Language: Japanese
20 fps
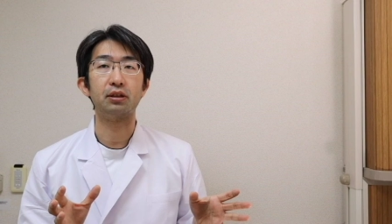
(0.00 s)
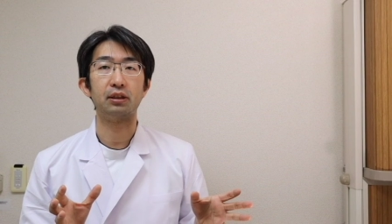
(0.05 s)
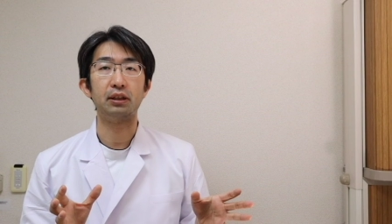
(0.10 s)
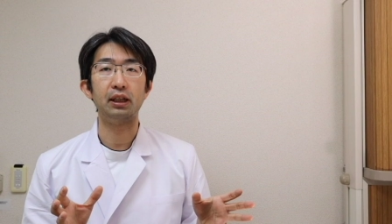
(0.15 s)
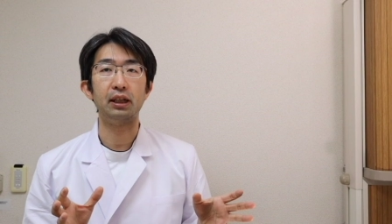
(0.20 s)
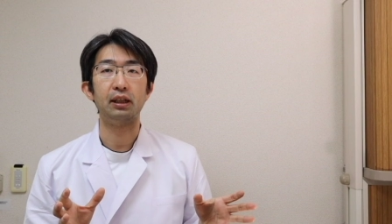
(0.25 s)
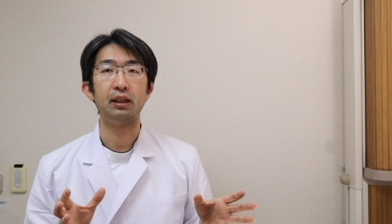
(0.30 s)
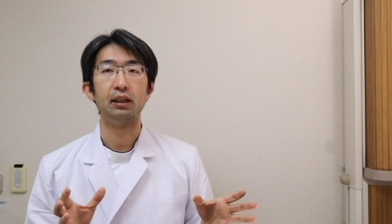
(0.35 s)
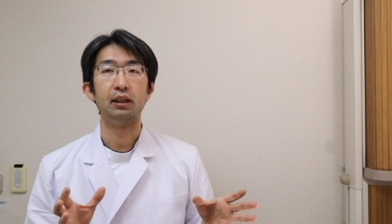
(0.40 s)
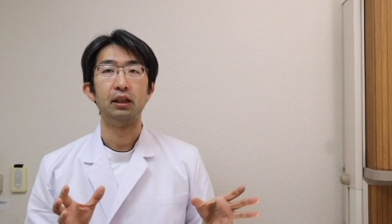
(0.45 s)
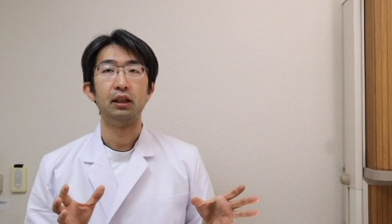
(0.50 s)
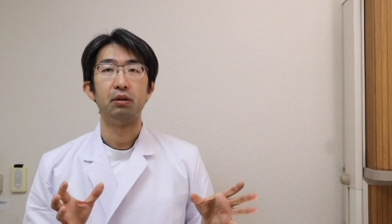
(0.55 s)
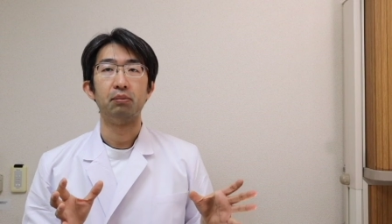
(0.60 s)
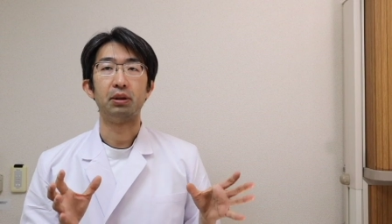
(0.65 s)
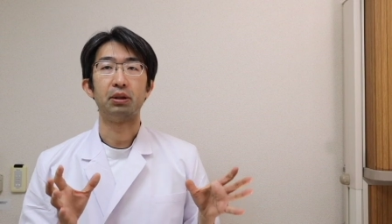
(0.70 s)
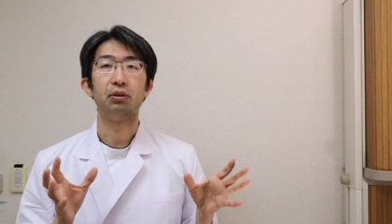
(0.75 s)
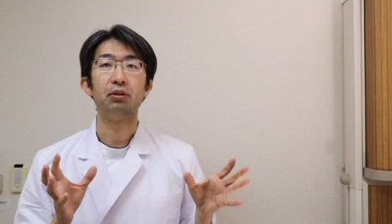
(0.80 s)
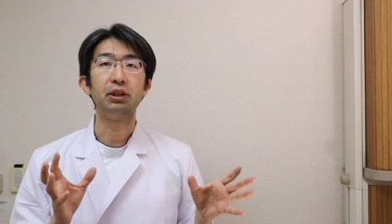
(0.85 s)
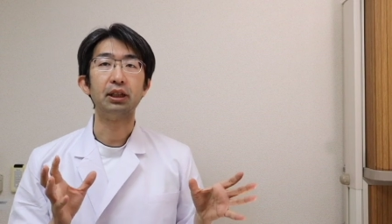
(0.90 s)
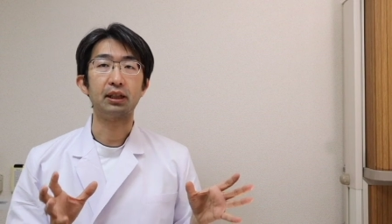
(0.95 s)
折って
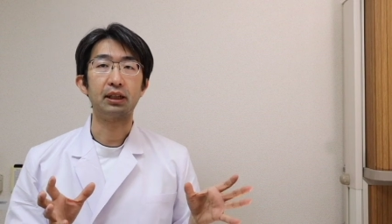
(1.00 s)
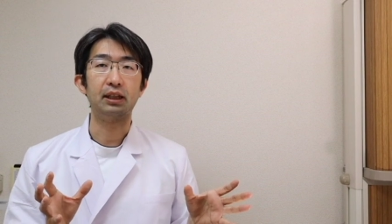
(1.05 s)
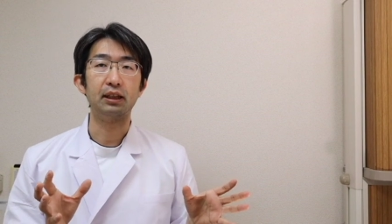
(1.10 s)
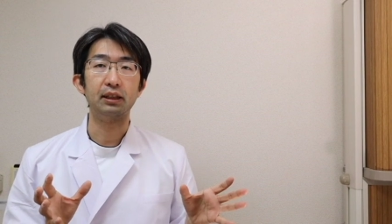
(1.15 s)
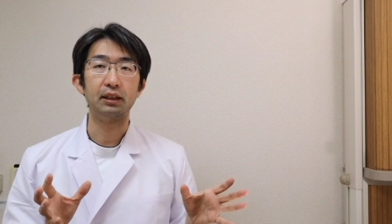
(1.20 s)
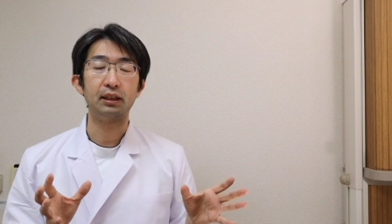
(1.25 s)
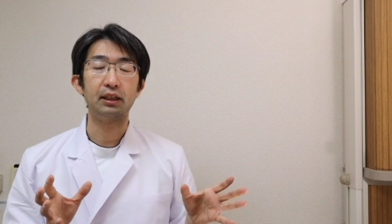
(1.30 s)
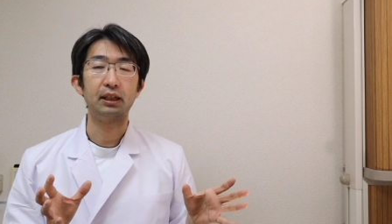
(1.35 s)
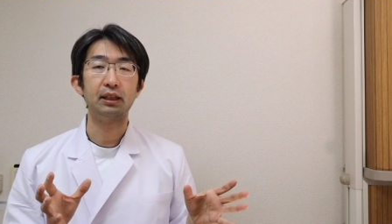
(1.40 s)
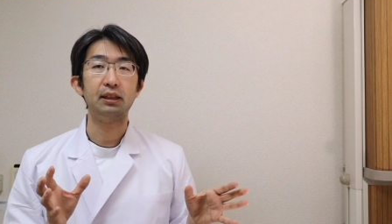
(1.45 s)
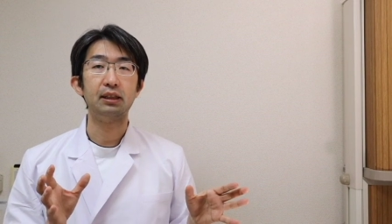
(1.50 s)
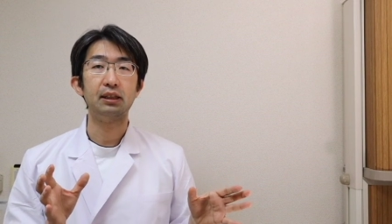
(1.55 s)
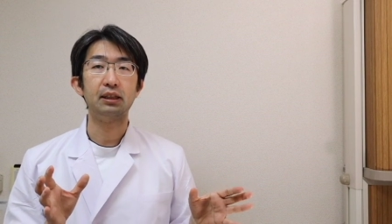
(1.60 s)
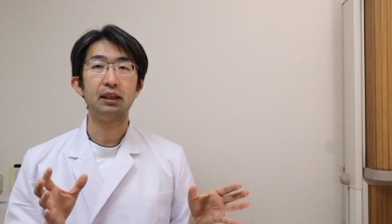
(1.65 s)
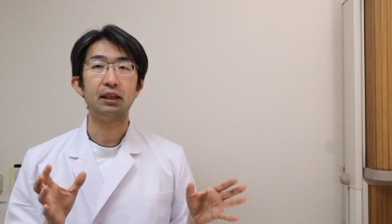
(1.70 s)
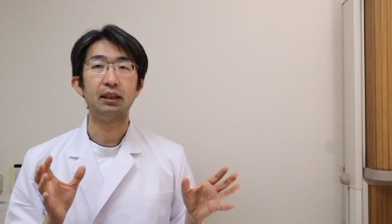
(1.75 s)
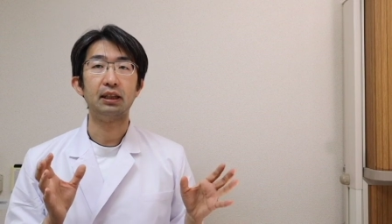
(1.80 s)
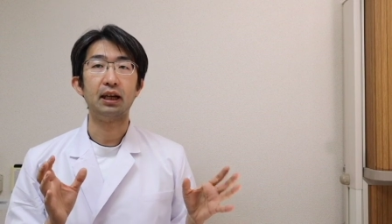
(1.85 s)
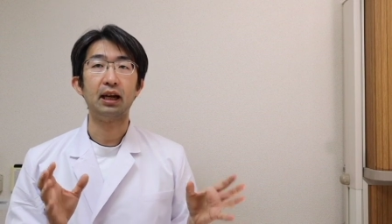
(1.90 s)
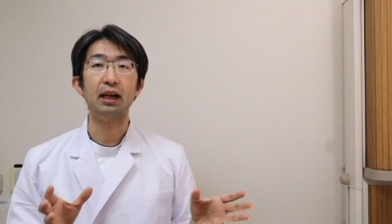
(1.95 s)
まあそんな簡単
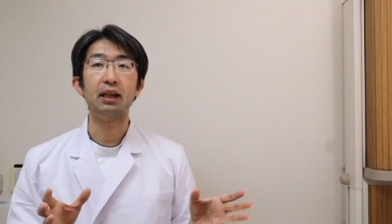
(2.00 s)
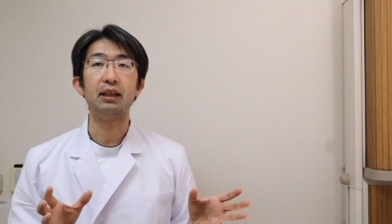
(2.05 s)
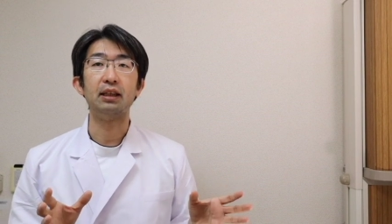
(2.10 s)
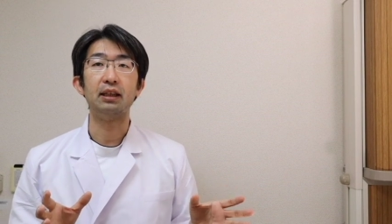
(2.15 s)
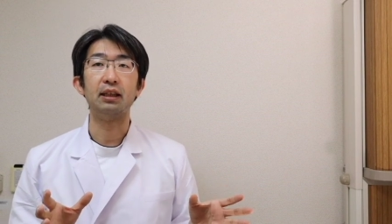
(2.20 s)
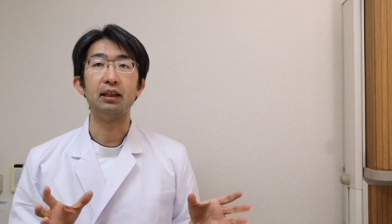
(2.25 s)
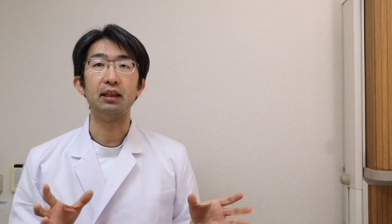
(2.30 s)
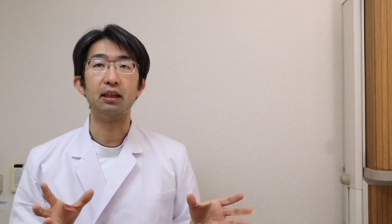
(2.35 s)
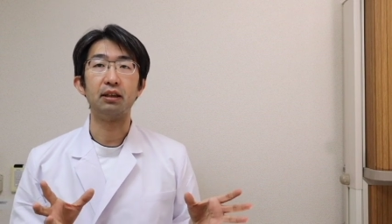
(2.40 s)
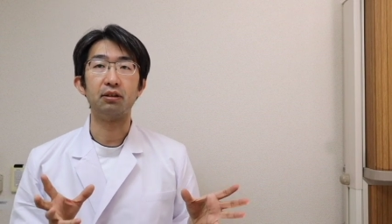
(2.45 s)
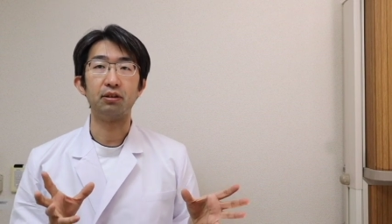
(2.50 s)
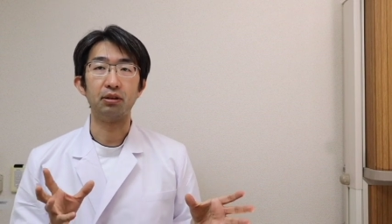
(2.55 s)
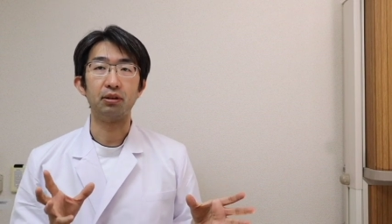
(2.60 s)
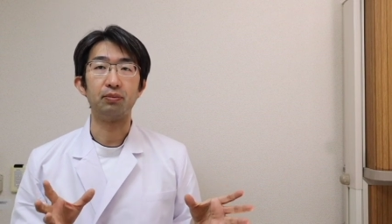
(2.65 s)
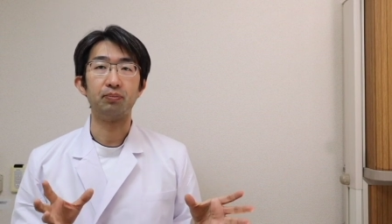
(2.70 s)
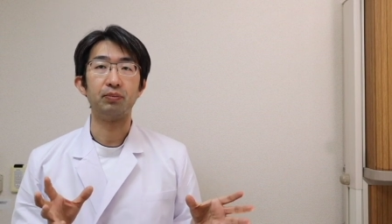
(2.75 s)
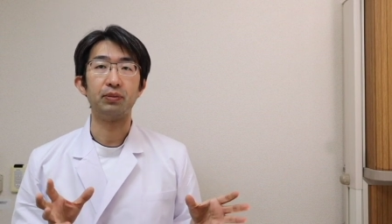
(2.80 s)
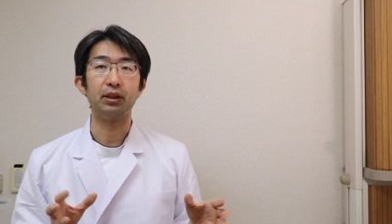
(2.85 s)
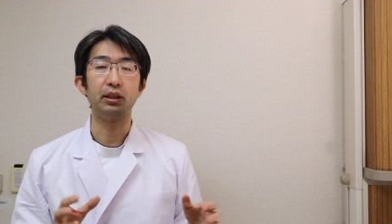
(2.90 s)
じゃないんですよ。